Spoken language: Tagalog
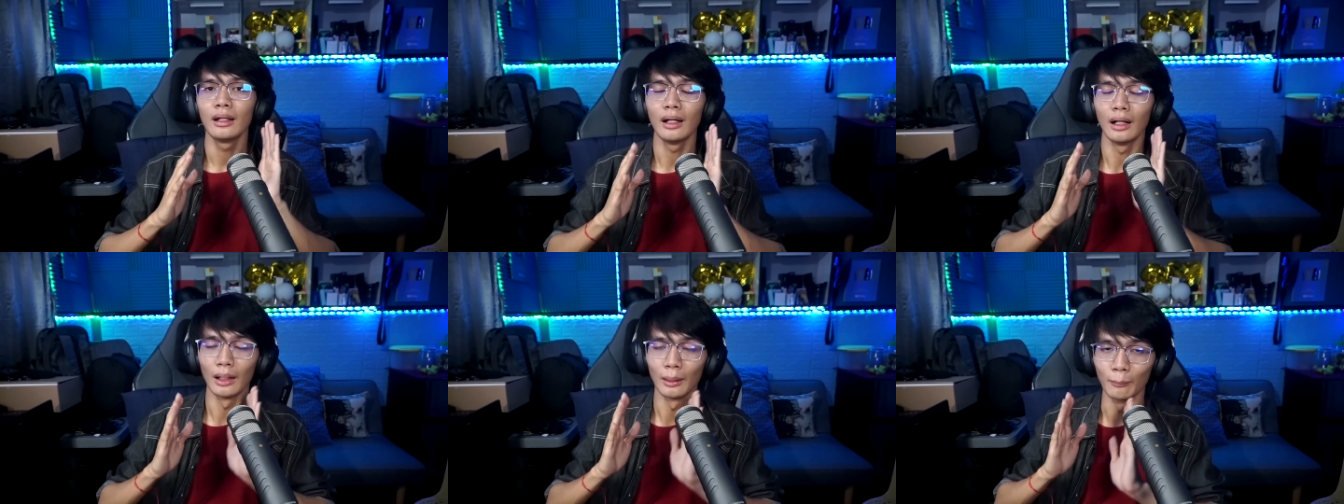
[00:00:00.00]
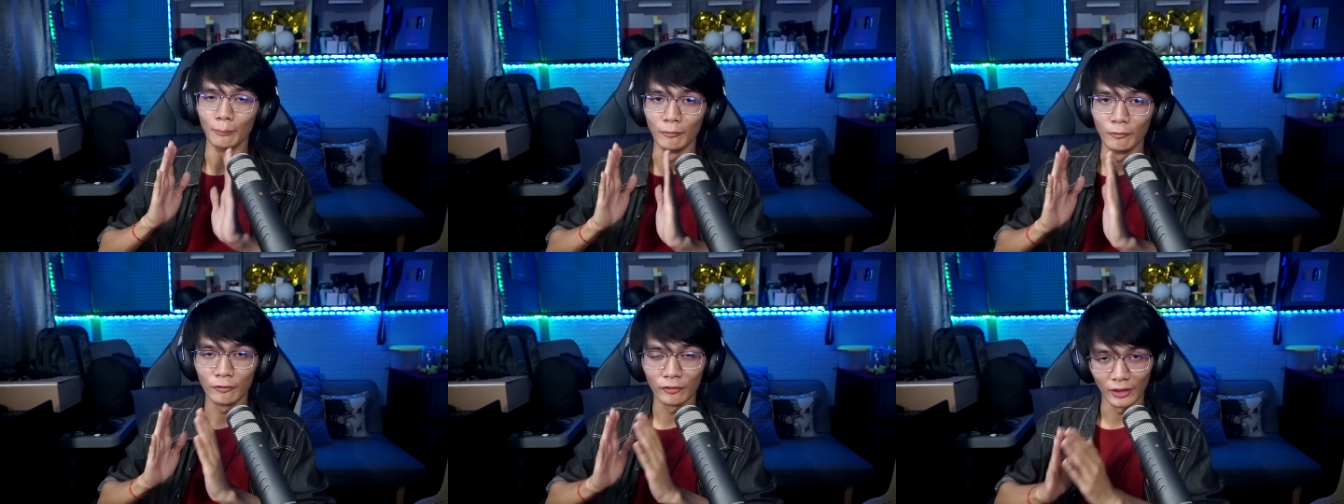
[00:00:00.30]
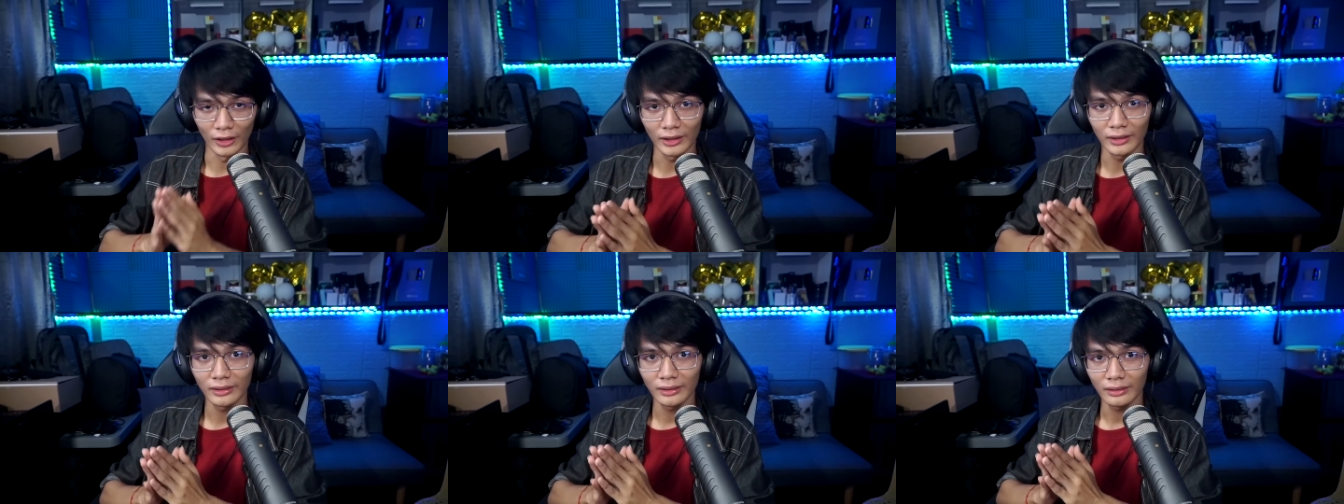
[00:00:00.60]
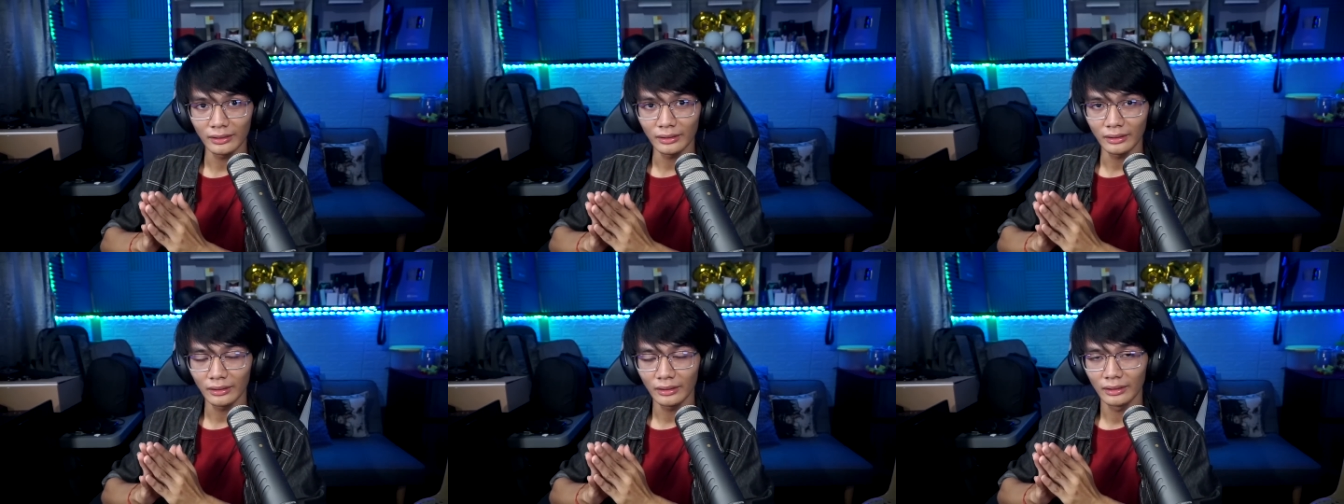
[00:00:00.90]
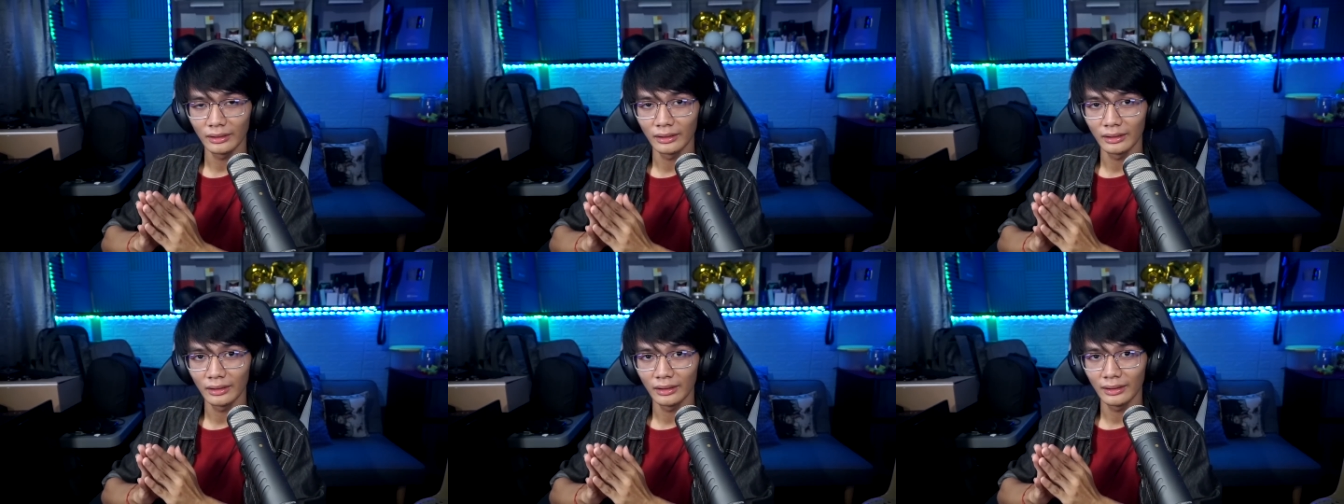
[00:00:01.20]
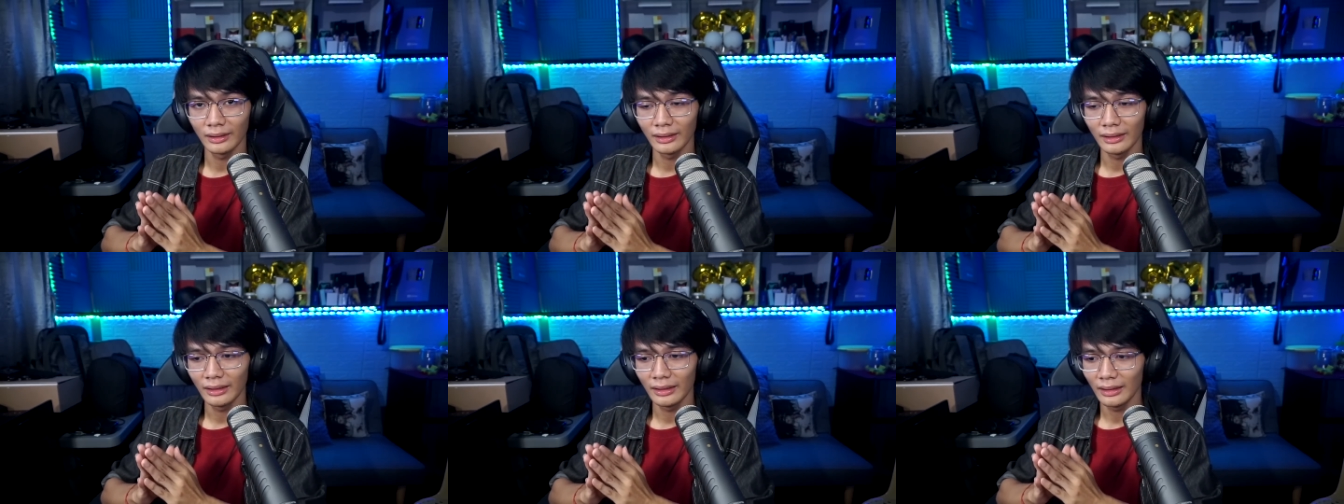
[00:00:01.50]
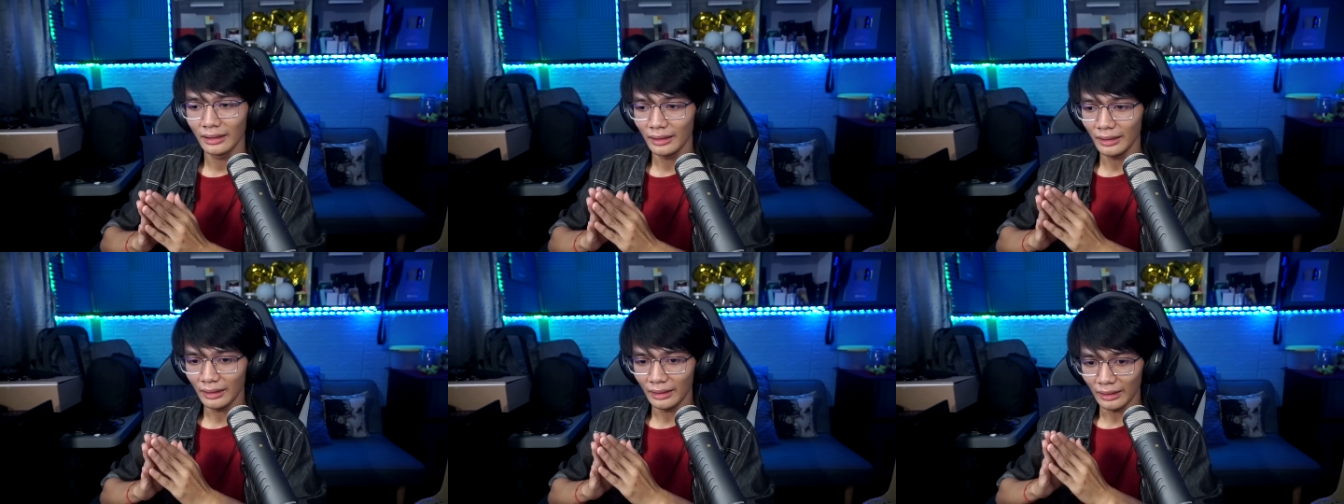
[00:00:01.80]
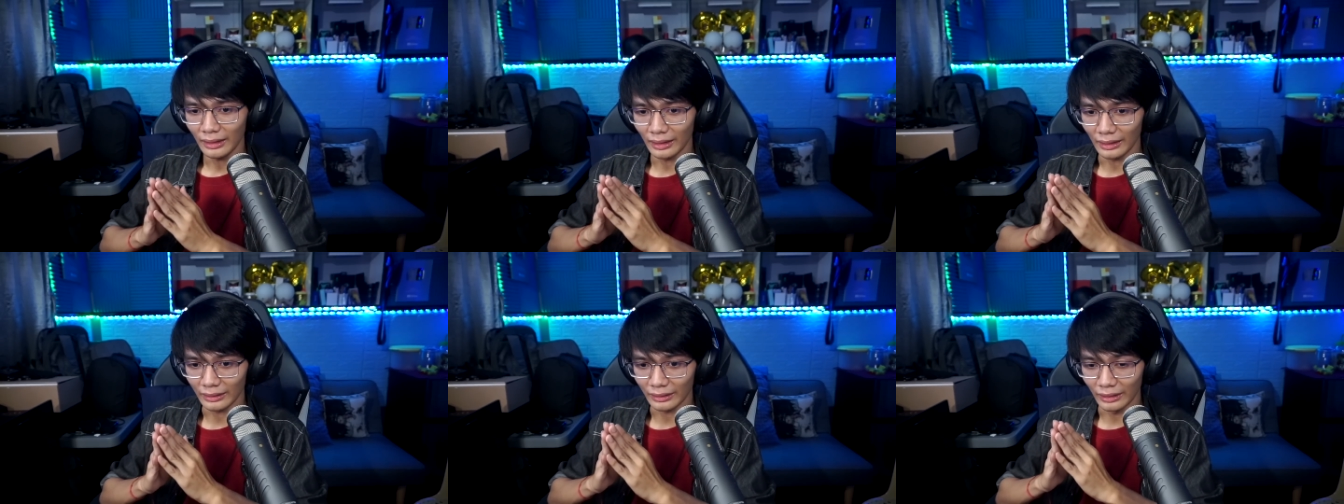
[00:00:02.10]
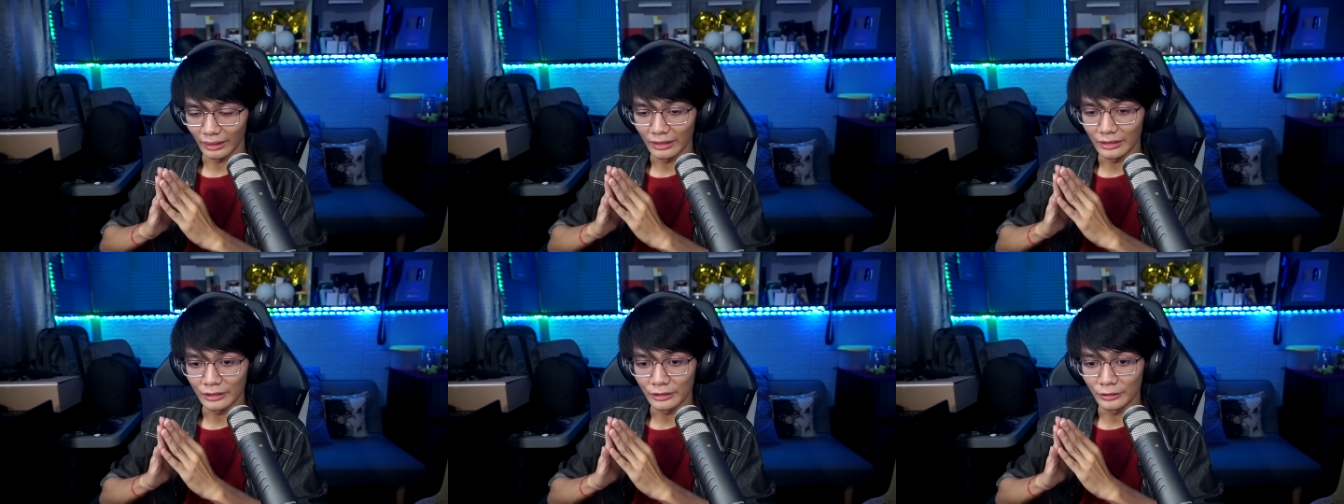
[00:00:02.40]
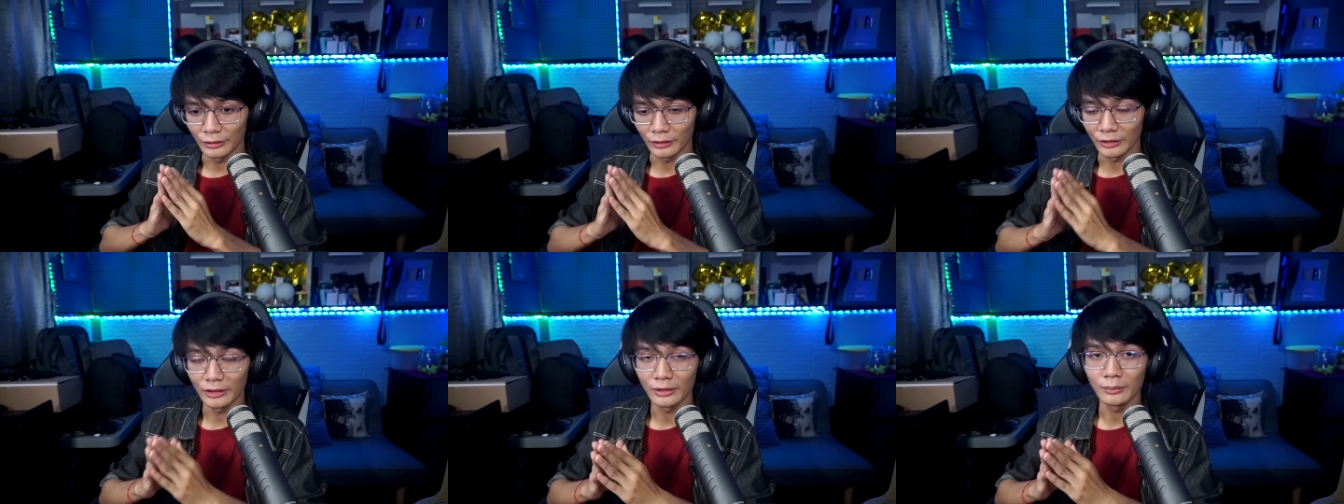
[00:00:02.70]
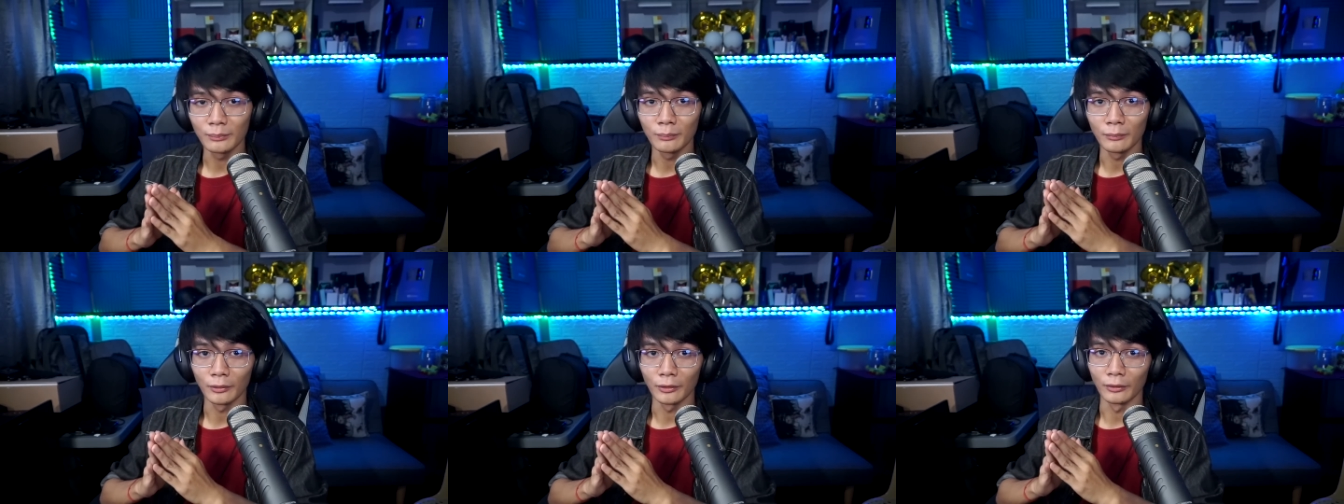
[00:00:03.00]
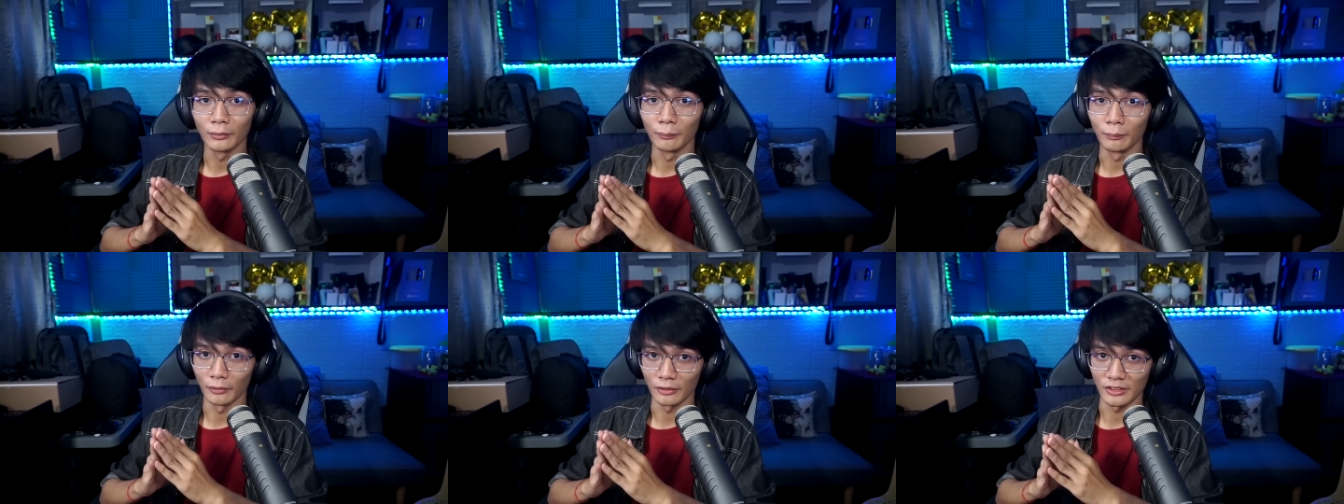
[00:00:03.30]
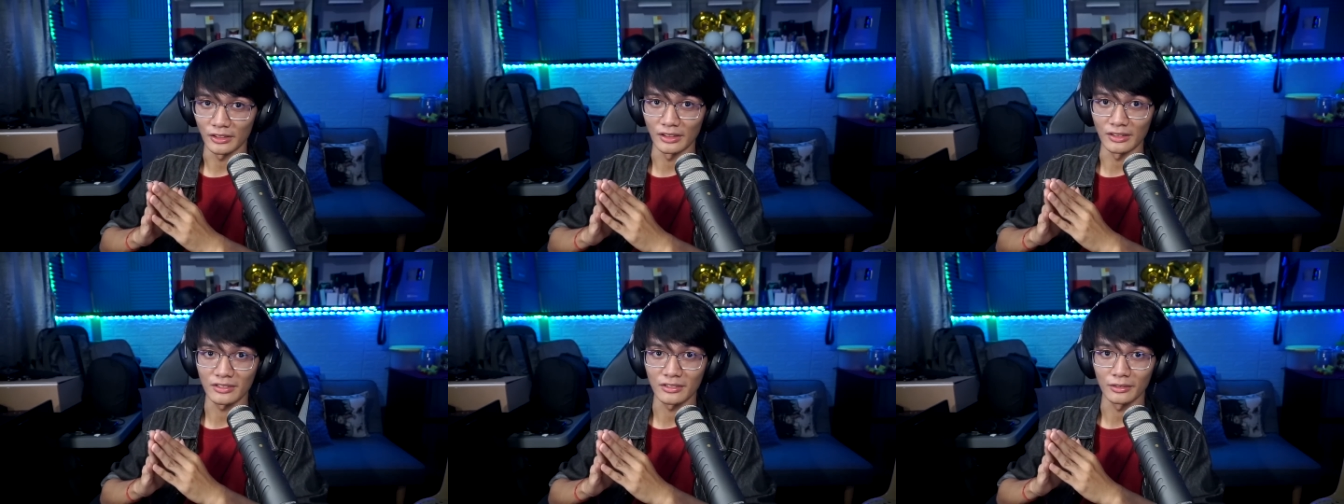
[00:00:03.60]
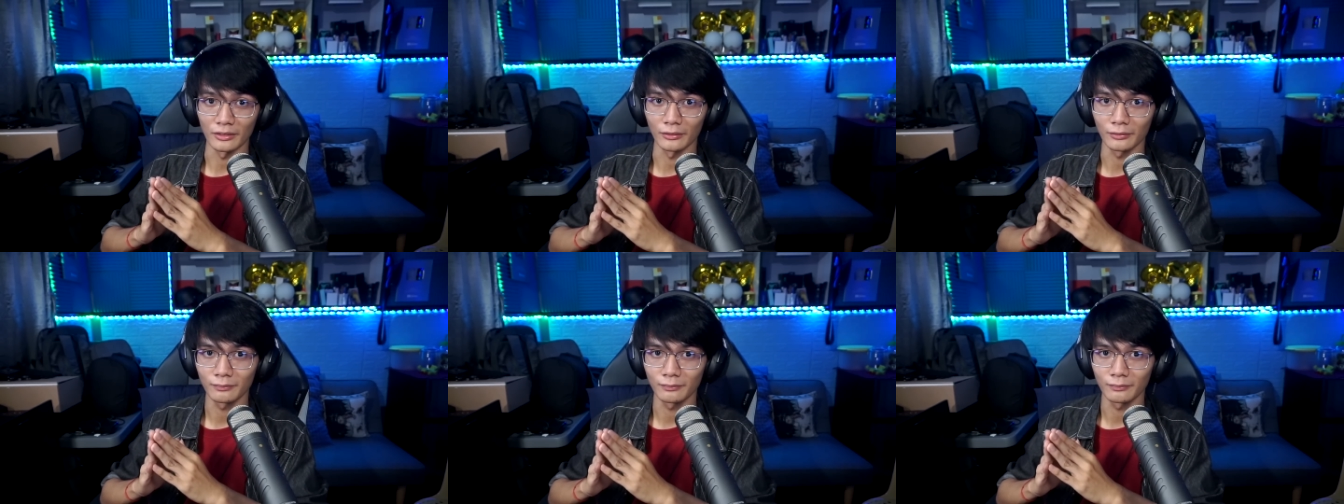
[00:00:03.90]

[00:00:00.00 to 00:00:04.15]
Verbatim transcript: Have fun at enjoyin mo yung proseso.